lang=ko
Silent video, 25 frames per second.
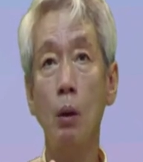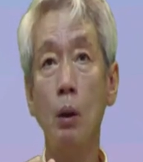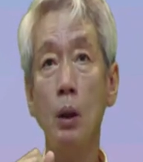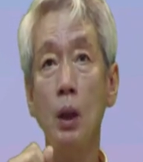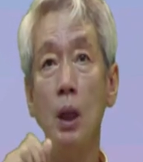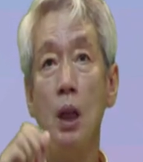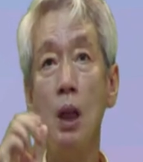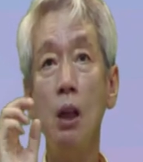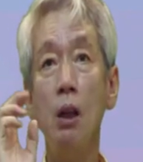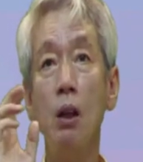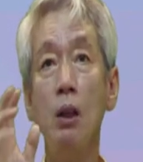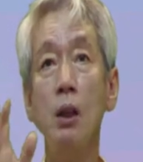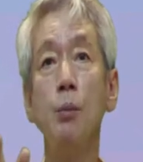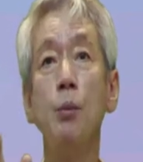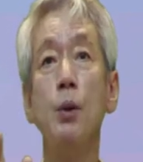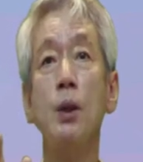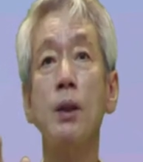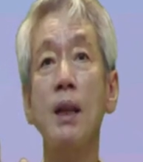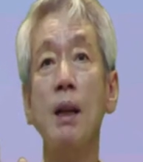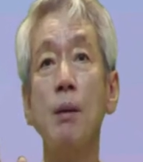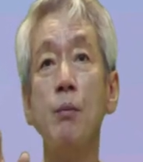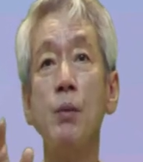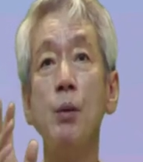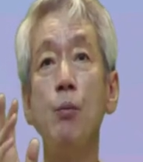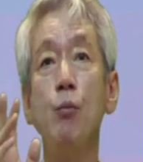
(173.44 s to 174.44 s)
1년이면
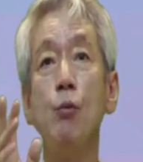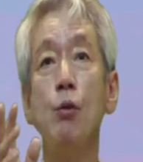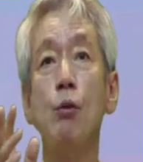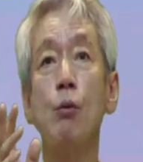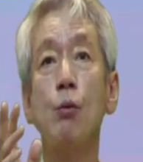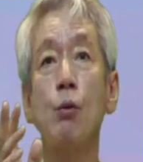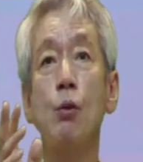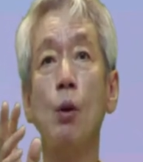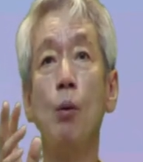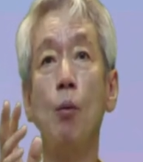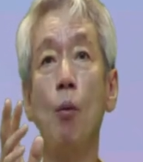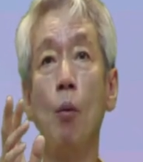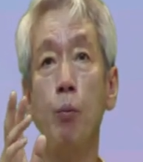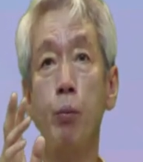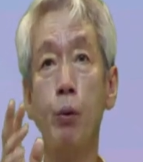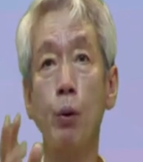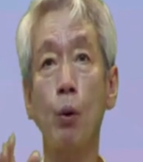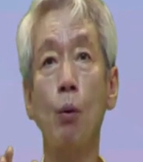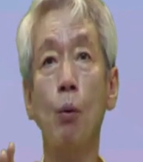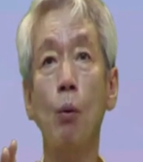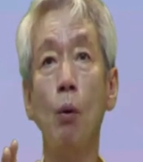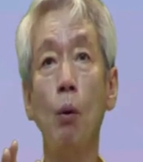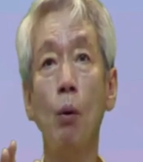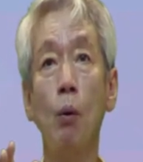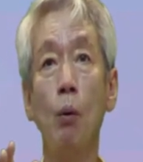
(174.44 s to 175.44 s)

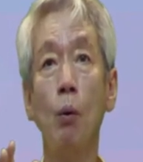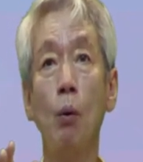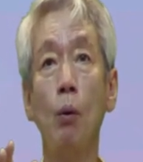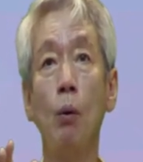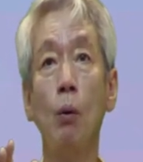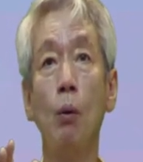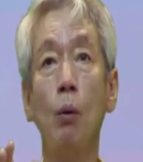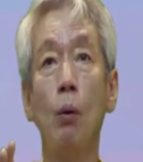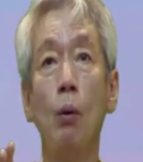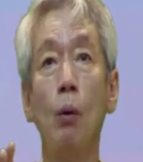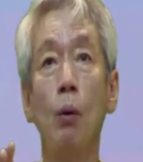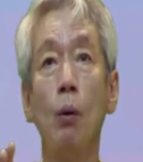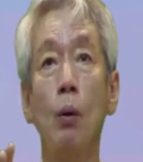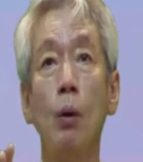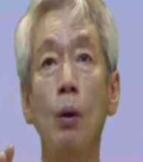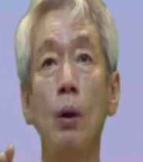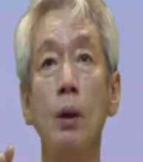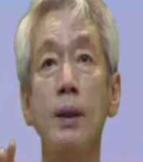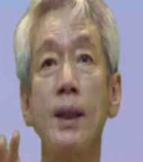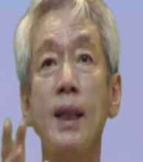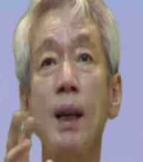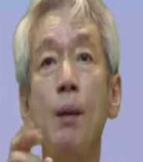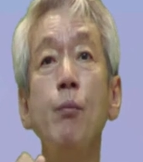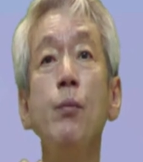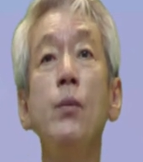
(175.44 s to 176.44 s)
36.5%고
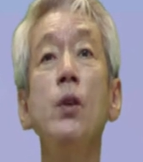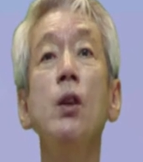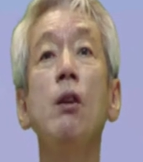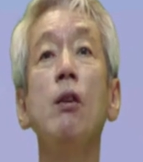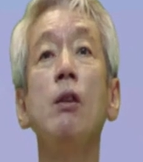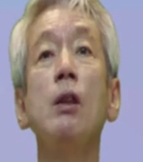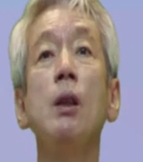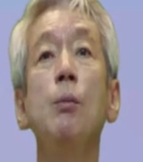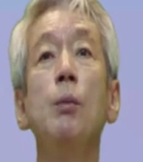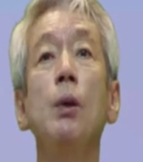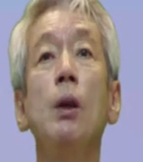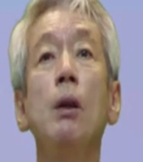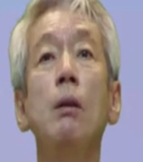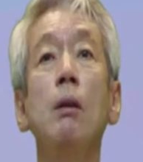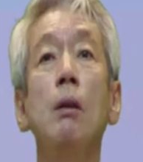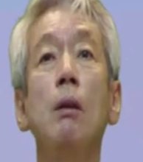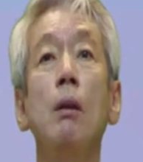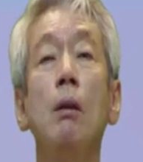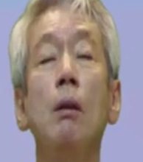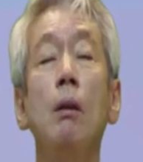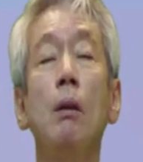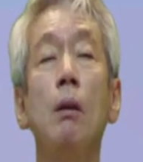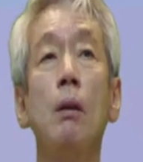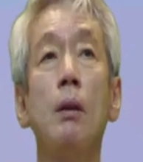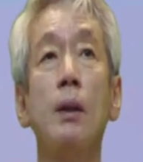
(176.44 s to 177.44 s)
3년이면
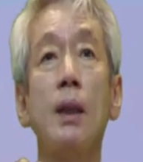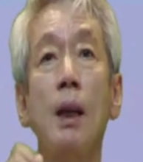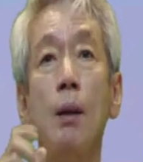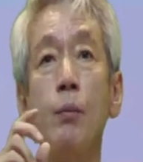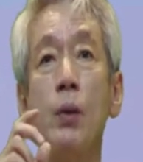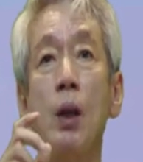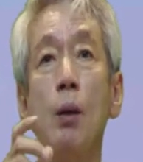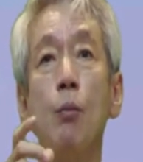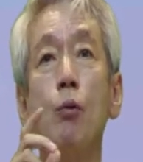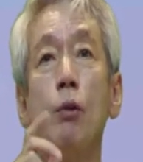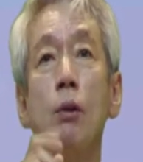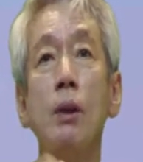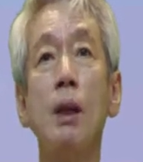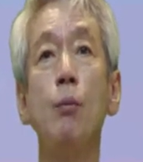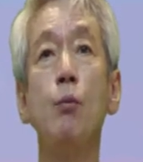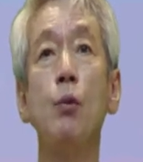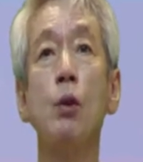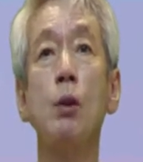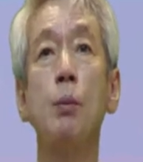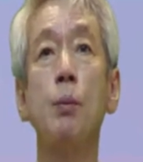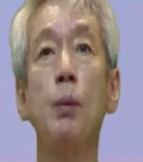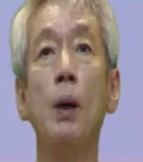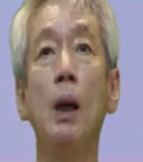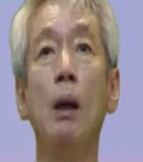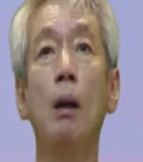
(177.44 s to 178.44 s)
339,
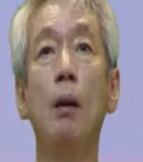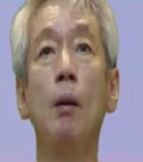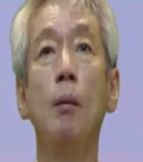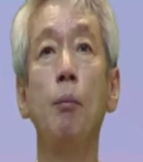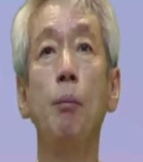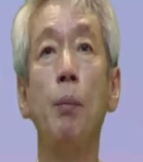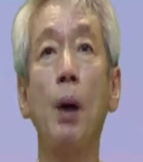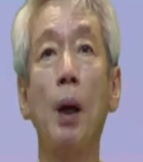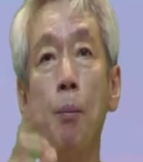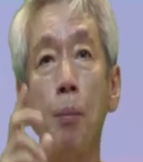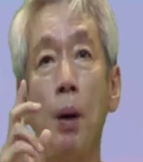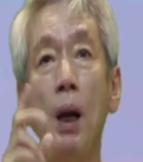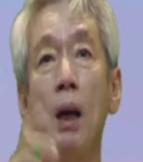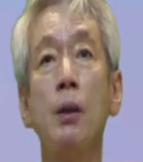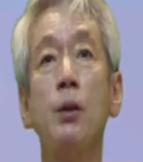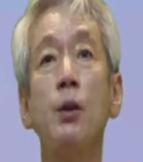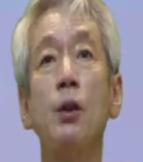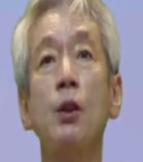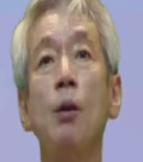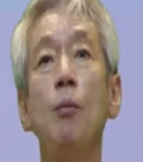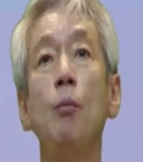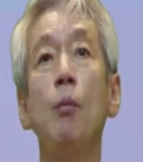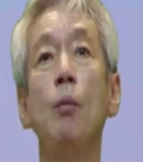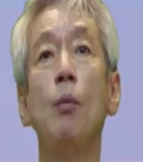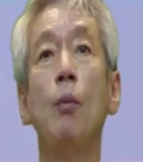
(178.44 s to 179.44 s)
368,
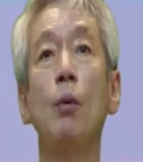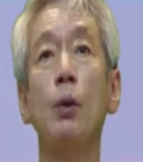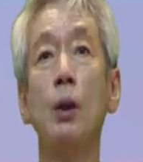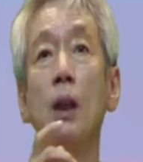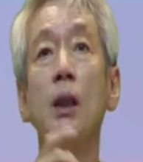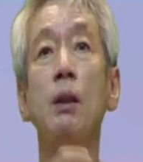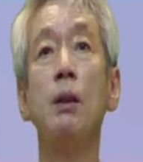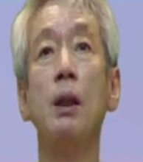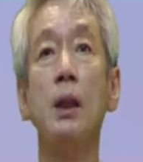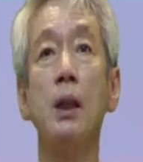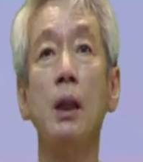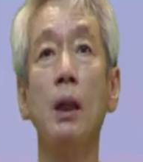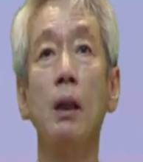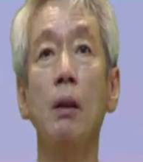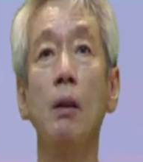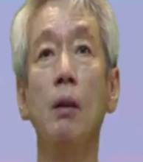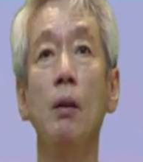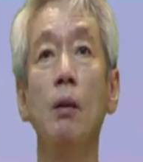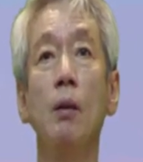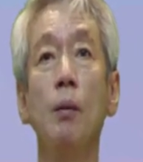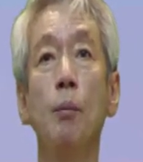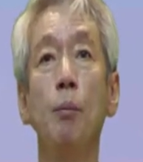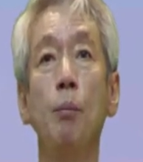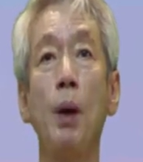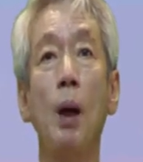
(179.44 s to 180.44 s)
108.5 이렇게 되잖아요.
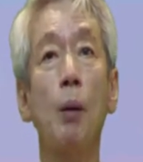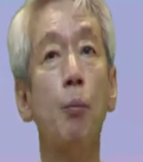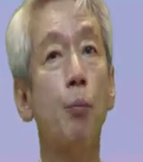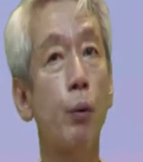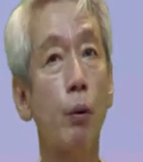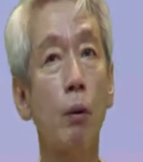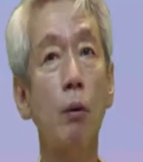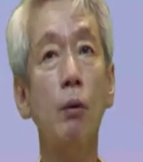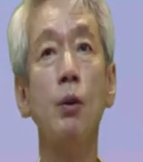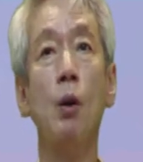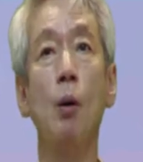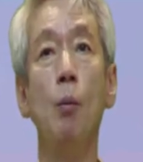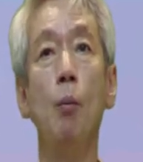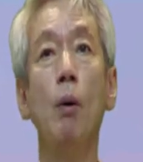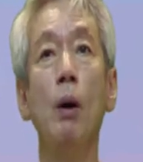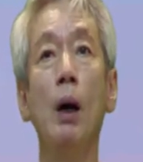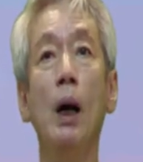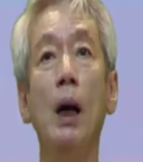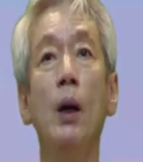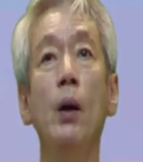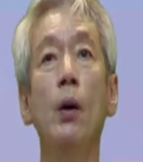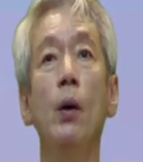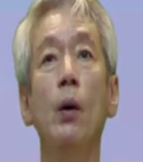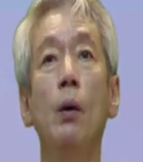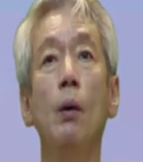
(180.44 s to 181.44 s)
100%가
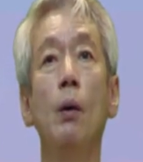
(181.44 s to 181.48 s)
넘어가요.